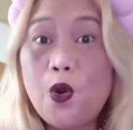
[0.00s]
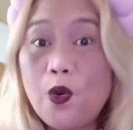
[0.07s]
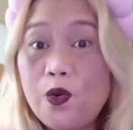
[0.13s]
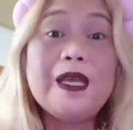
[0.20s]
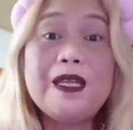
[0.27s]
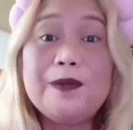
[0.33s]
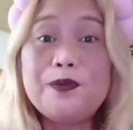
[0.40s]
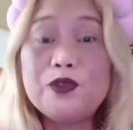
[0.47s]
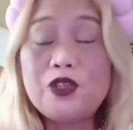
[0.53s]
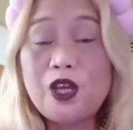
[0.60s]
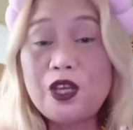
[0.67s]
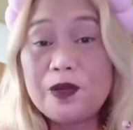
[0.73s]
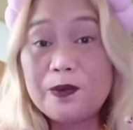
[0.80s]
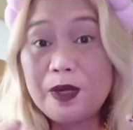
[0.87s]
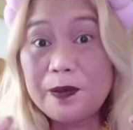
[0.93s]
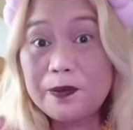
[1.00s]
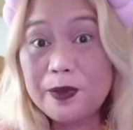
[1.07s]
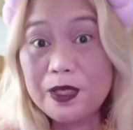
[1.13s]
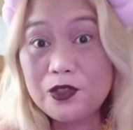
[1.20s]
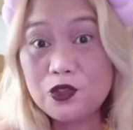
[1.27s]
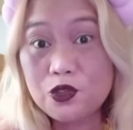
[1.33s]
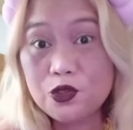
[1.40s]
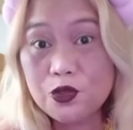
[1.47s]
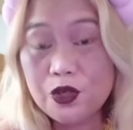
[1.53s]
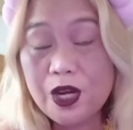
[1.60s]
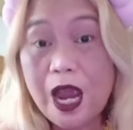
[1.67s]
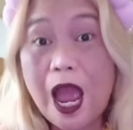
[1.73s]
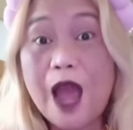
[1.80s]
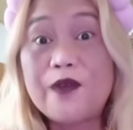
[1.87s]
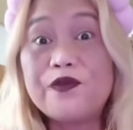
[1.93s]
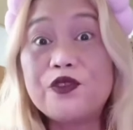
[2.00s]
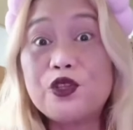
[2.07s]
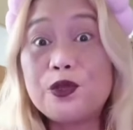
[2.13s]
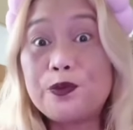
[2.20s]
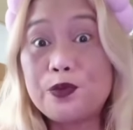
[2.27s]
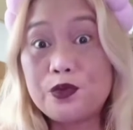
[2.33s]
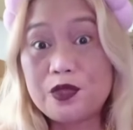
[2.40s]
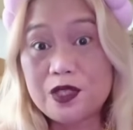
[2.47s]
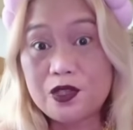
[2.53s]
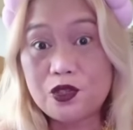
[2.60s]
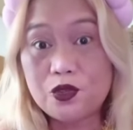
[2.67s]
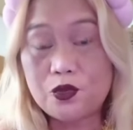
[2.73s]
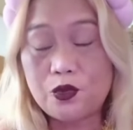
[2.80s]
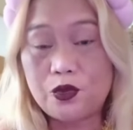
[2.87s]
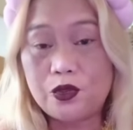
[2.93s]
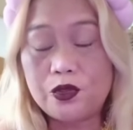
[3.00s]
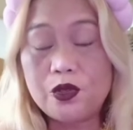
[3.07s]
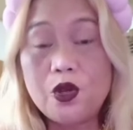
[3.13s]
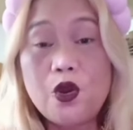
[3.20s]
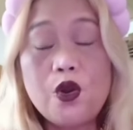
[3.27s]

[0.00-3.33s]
Pwede po tayong magpicture after procession